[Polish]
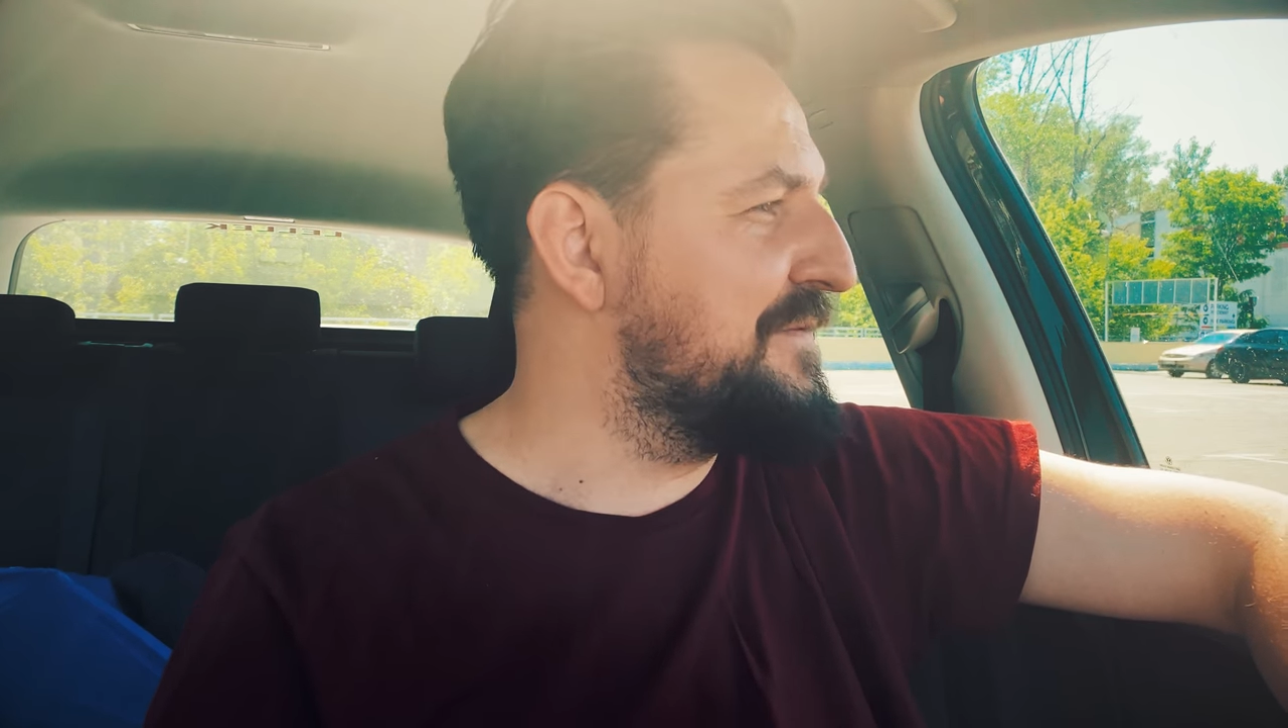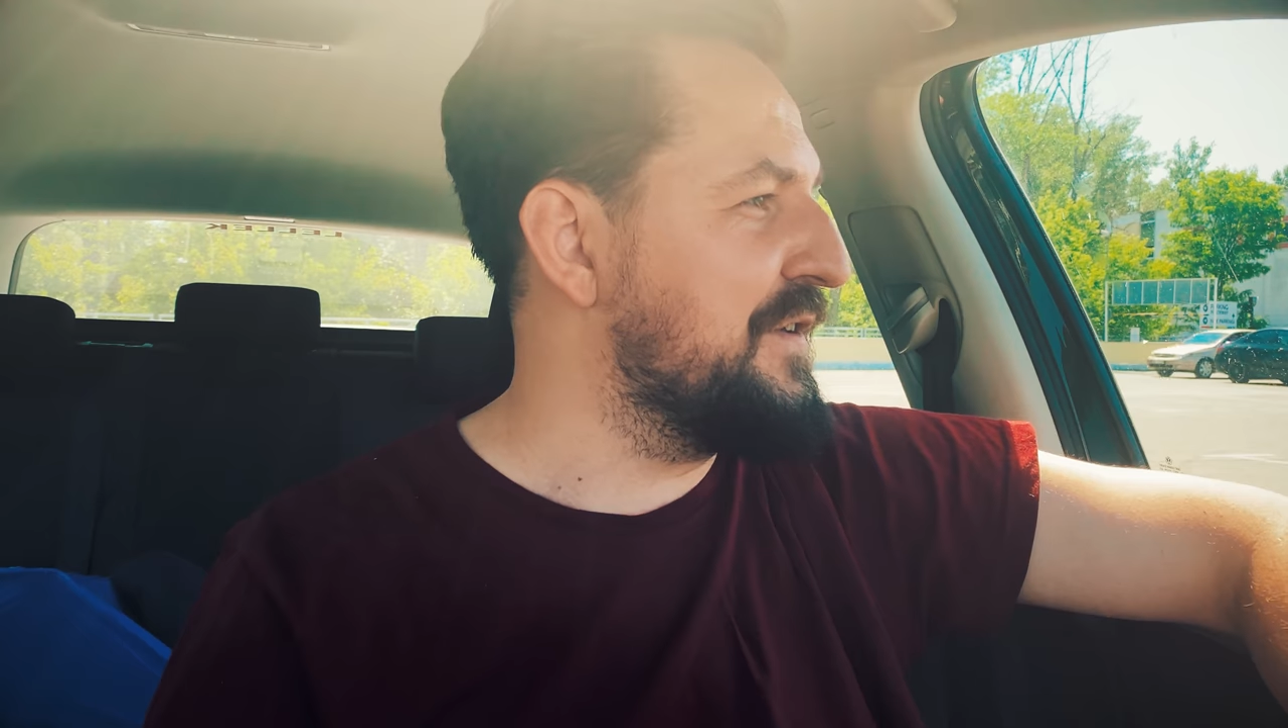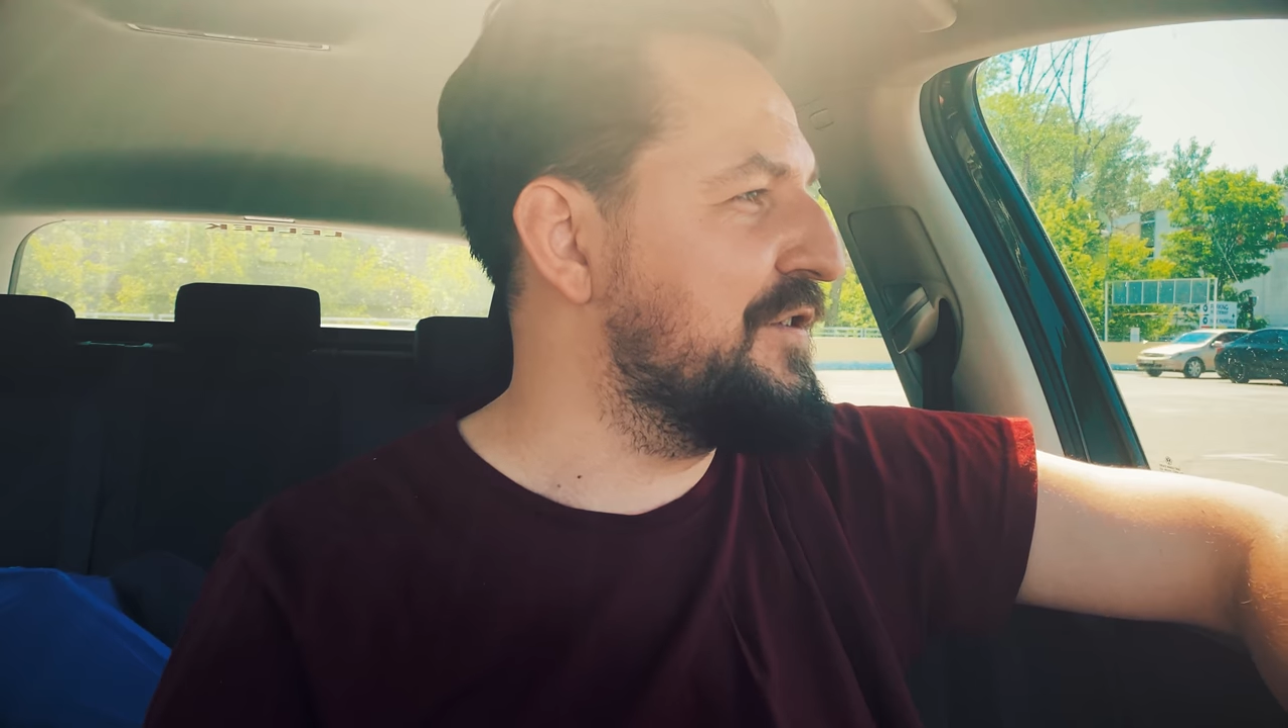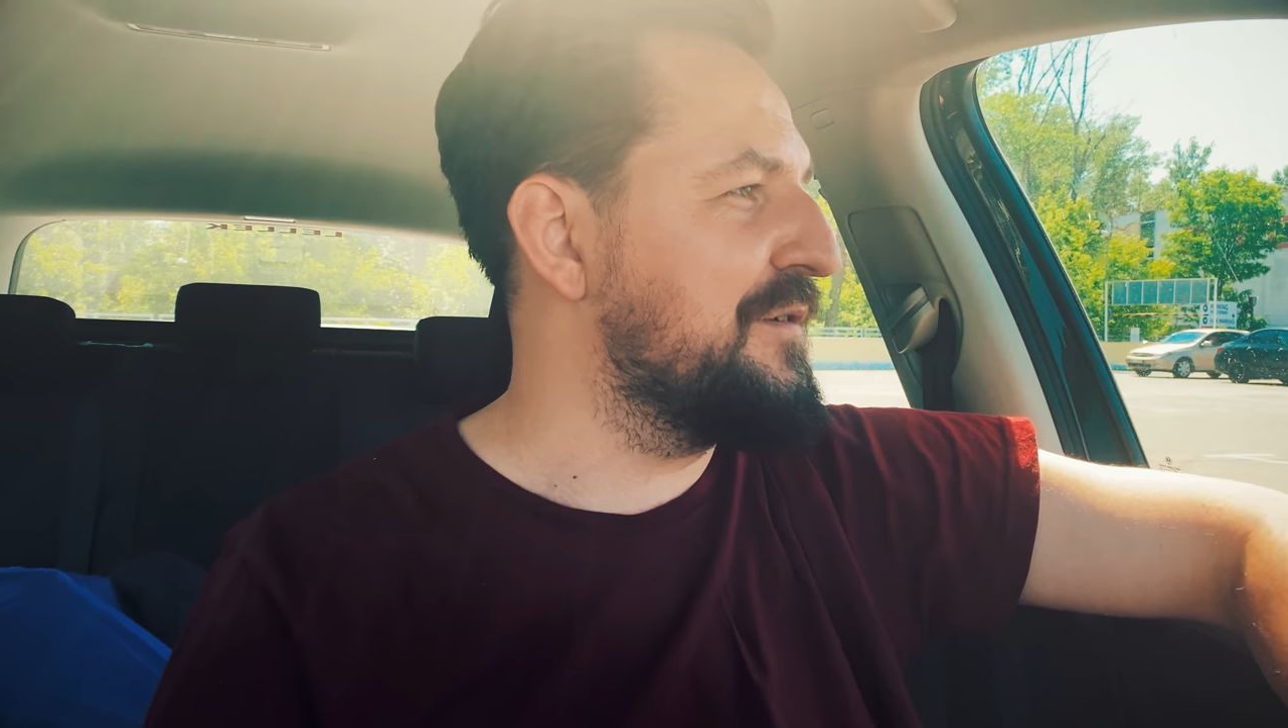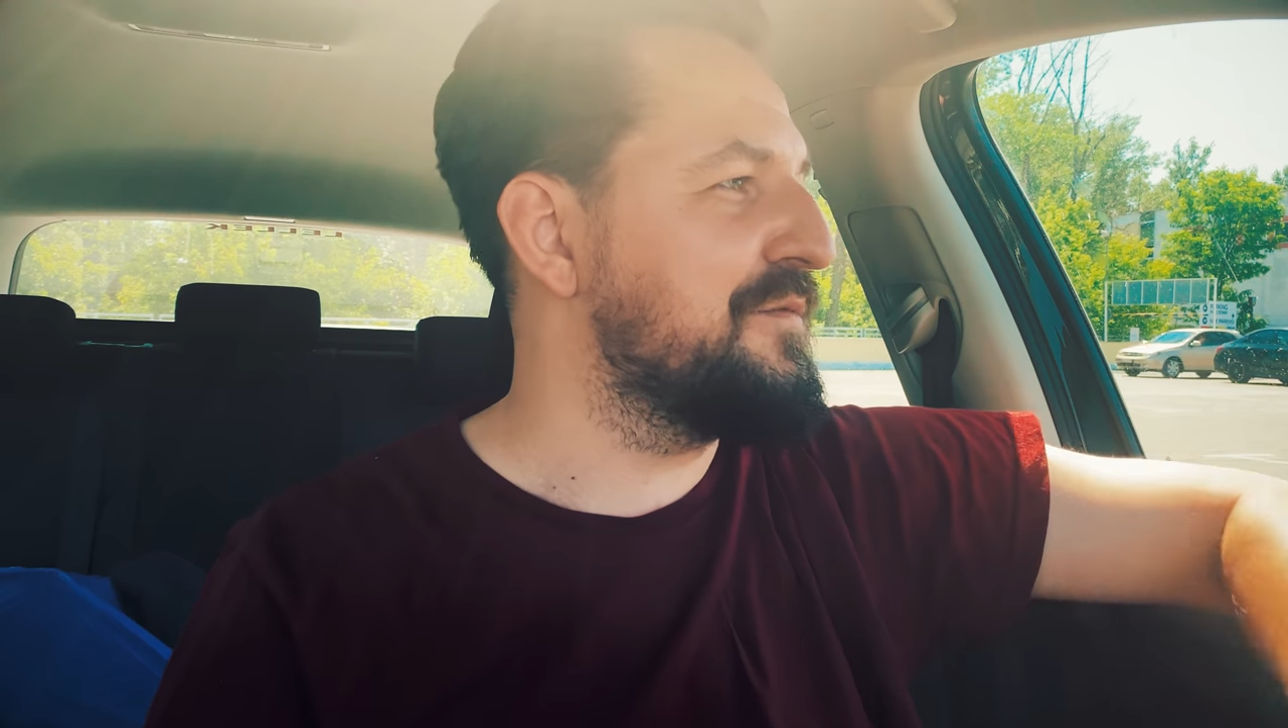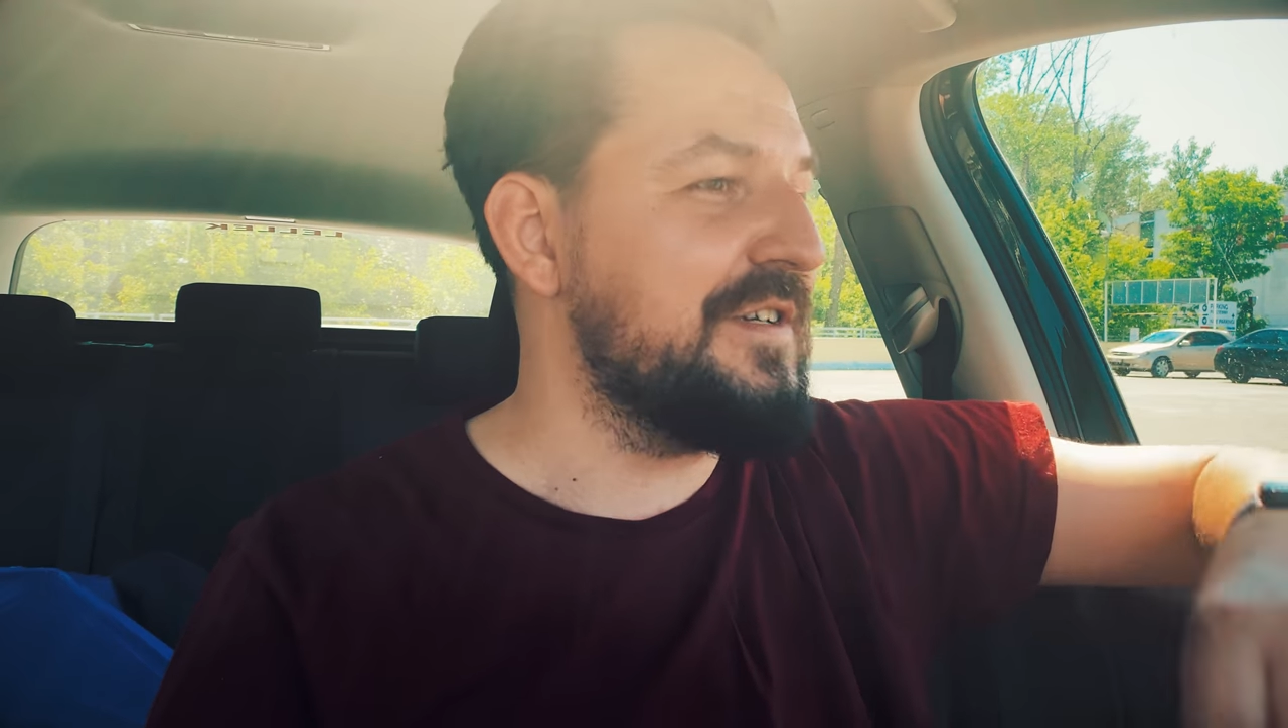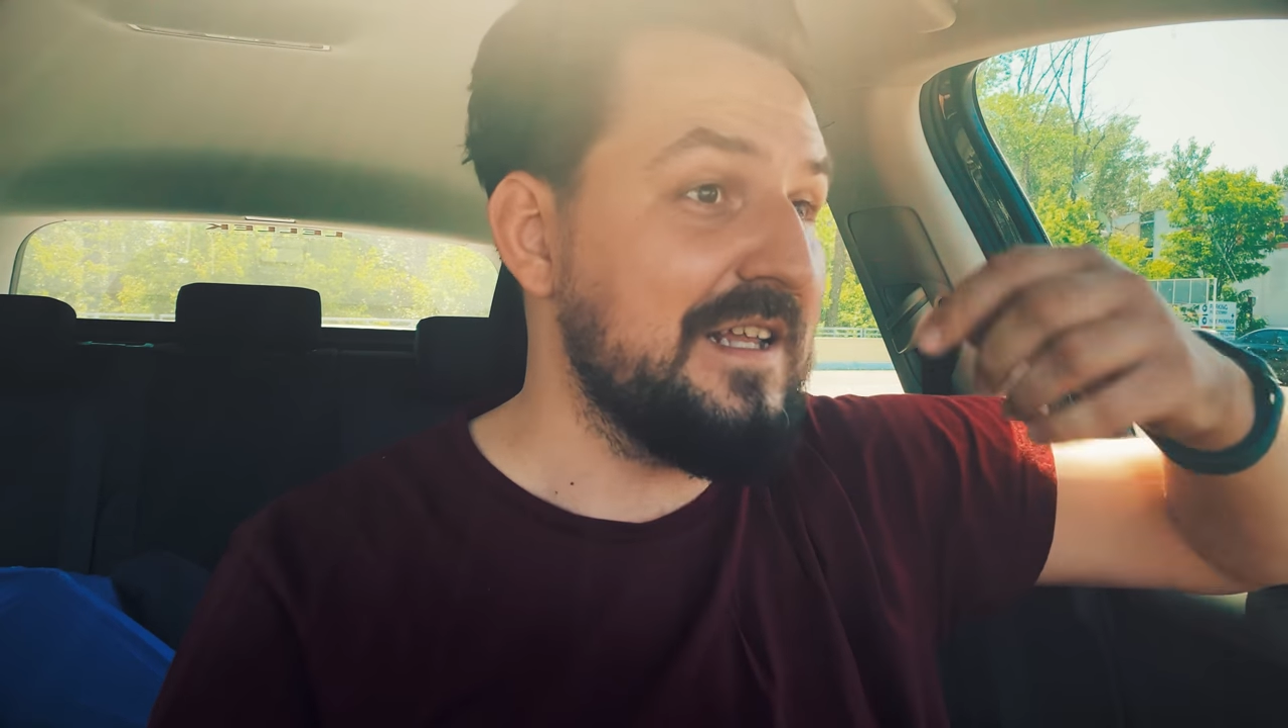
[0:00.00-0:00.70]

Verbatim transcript: więc stwierdziłem,